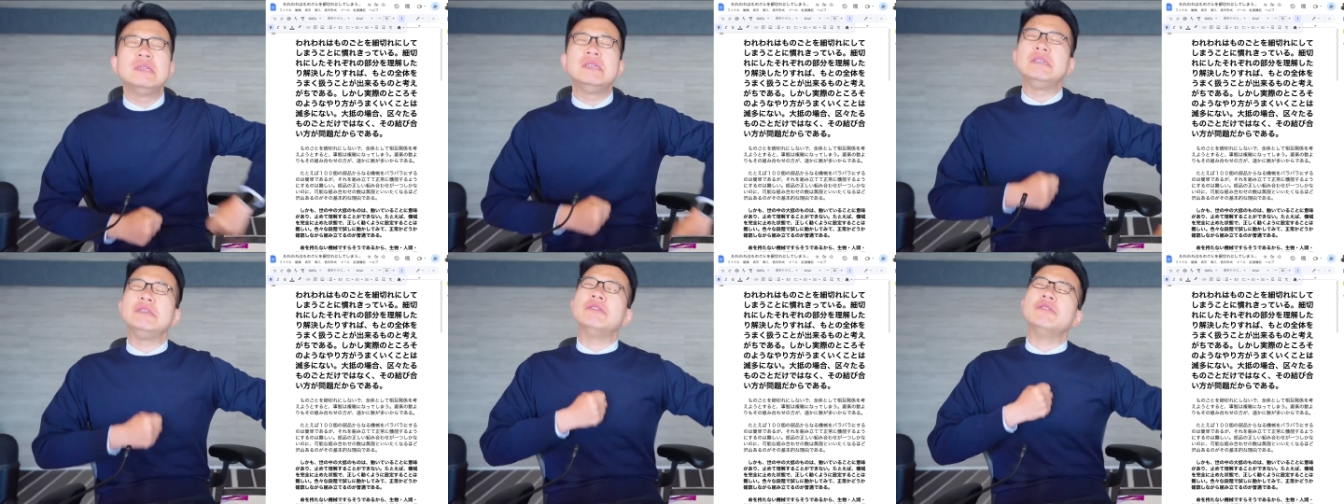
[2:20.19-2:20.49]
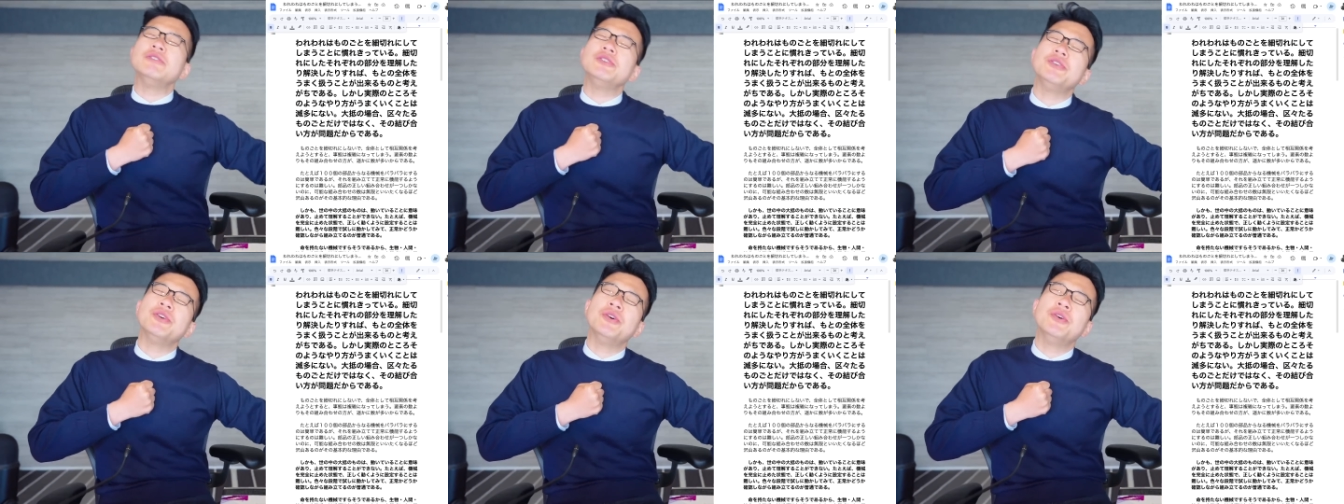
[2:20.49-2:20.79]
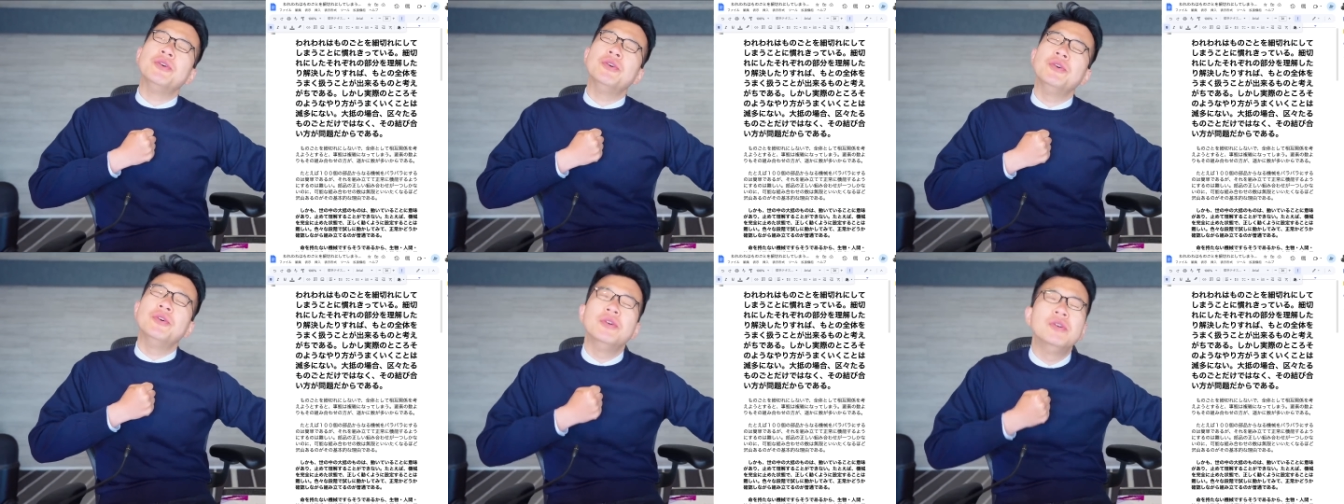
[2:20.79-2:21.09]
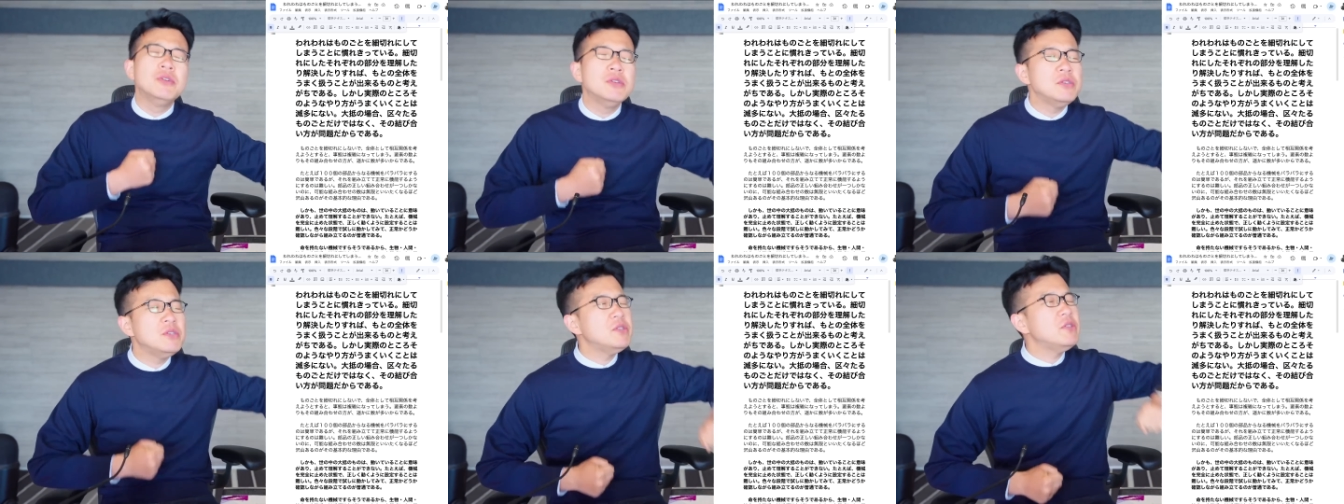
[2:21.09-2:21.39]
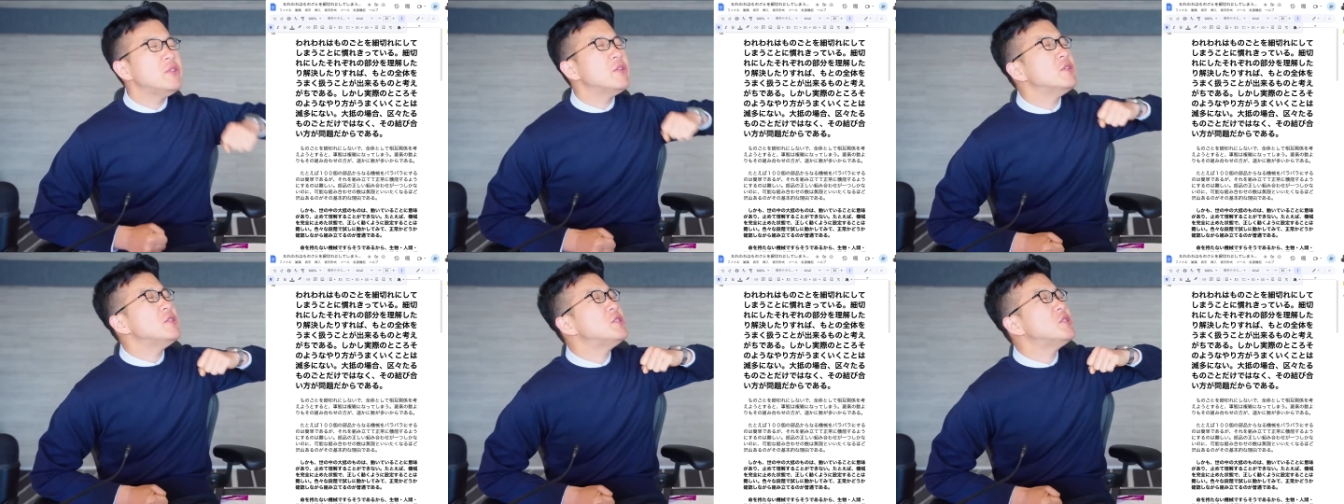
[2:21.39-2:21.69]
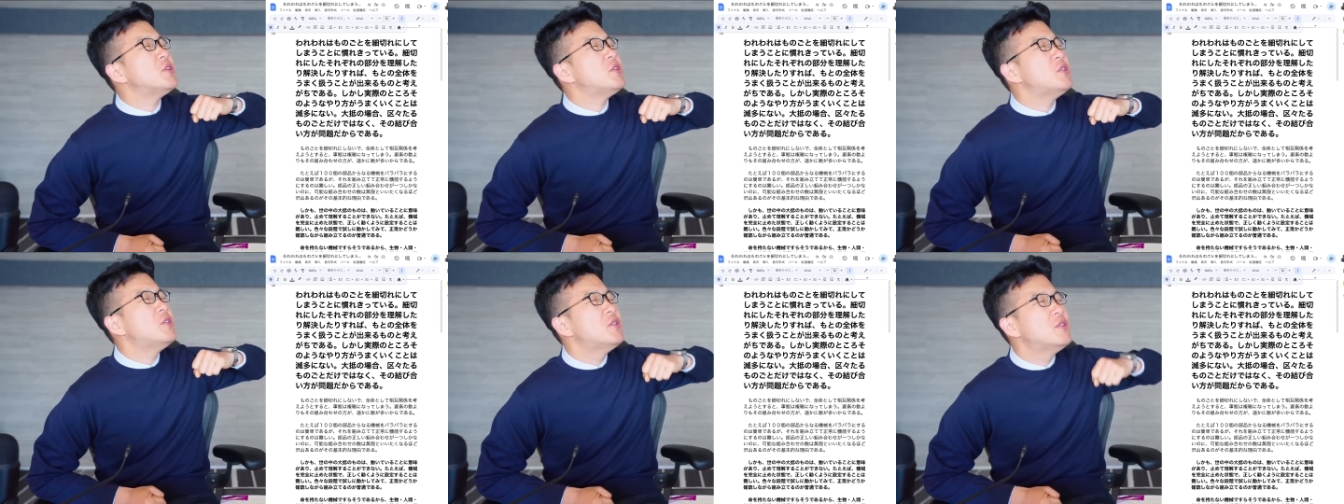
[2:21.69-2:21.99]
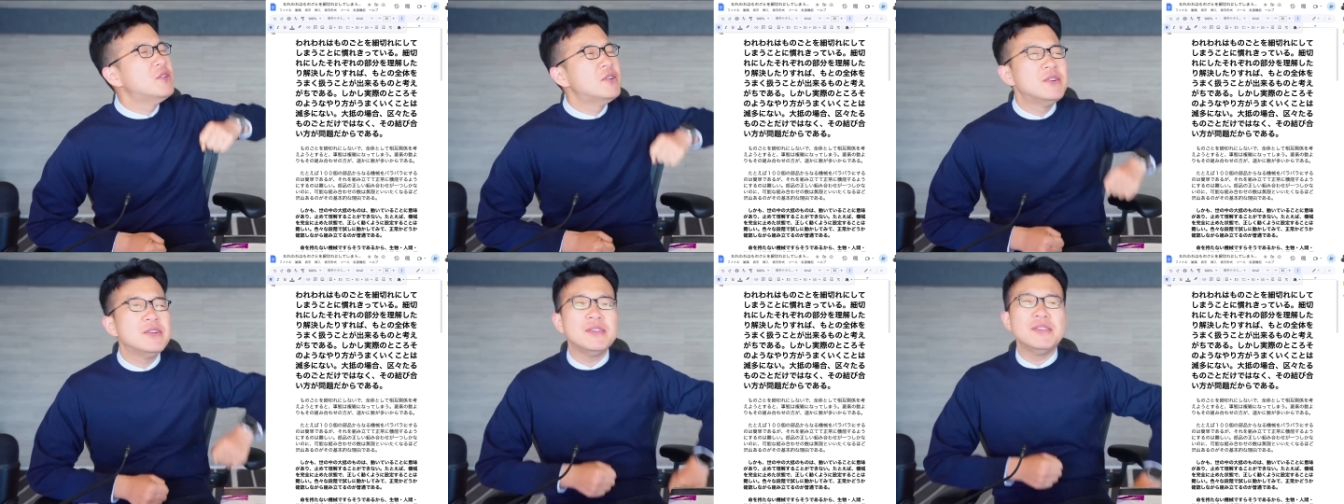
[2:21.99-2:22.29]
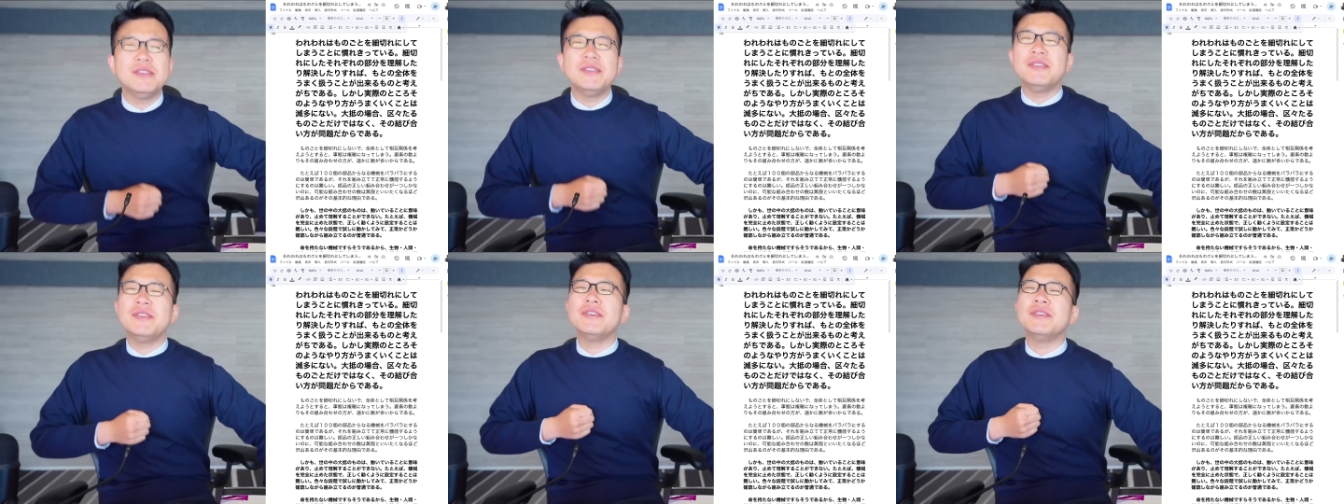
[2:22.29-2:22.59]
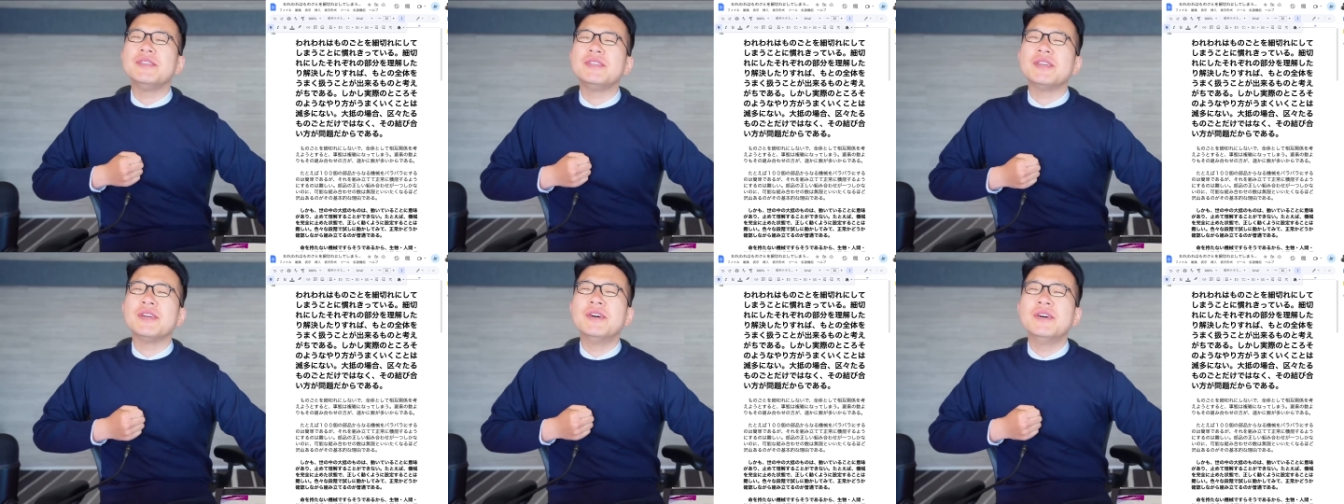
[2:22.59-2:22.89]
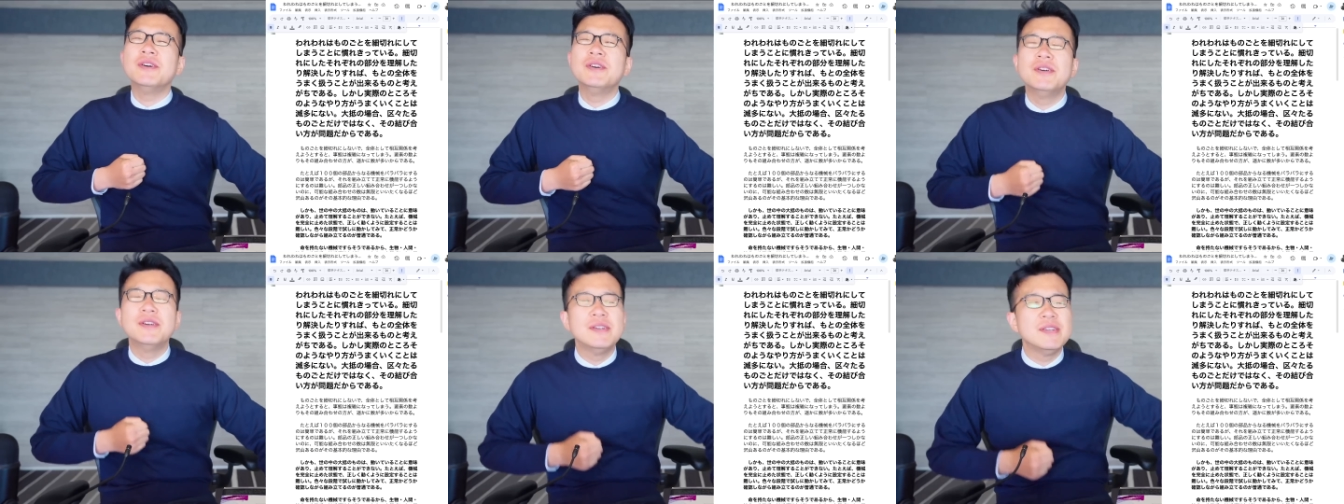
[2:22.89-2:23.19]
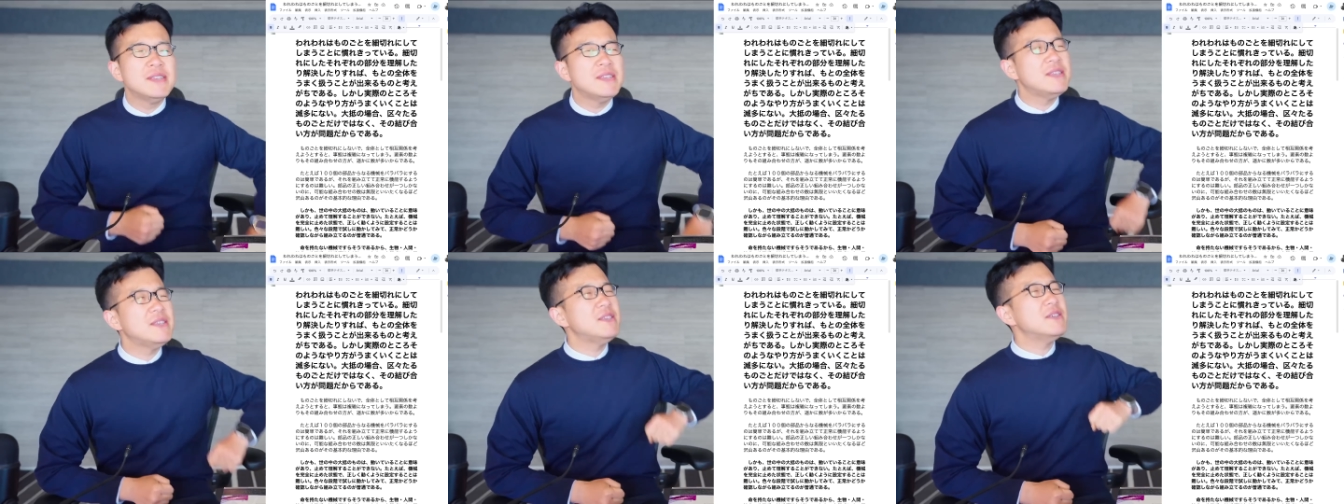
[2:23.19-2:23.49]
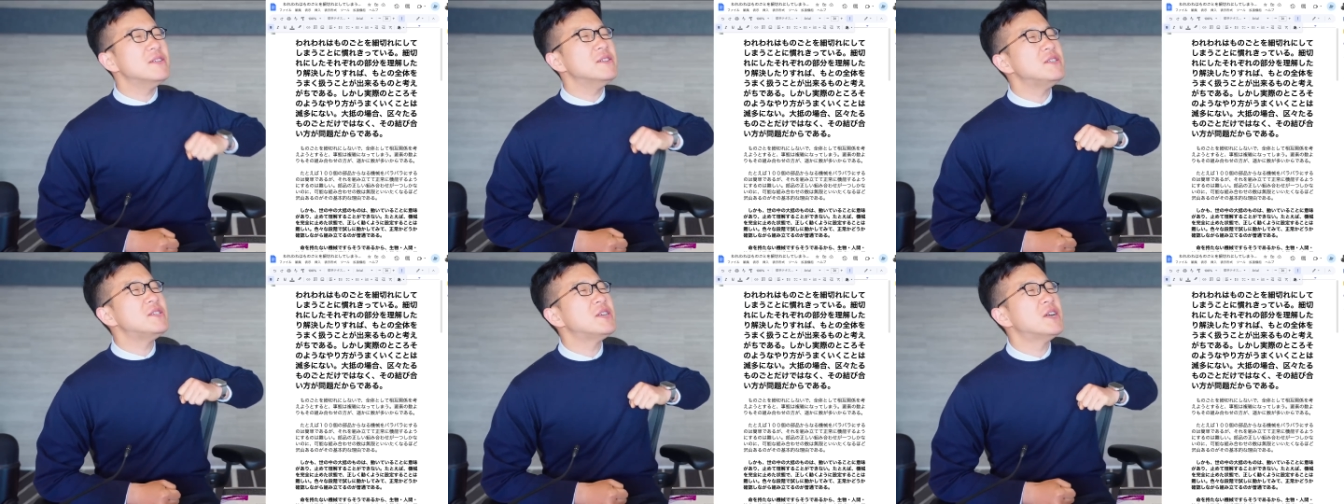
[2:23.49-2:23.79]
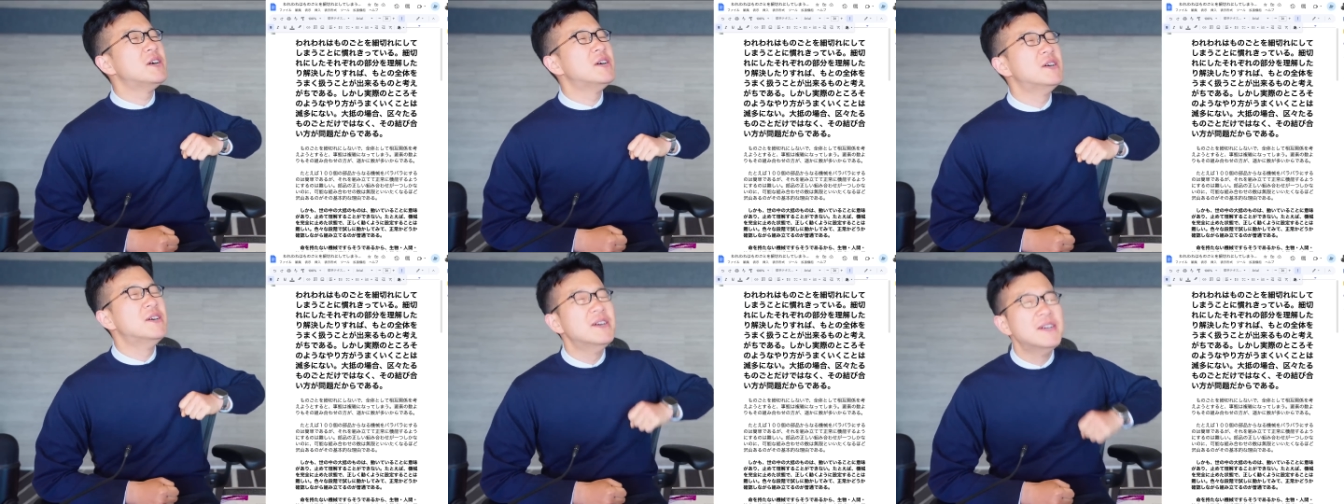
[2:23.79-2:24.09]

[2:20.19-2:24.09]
よいしょ、よいしょ、よいしょ、よいしょ、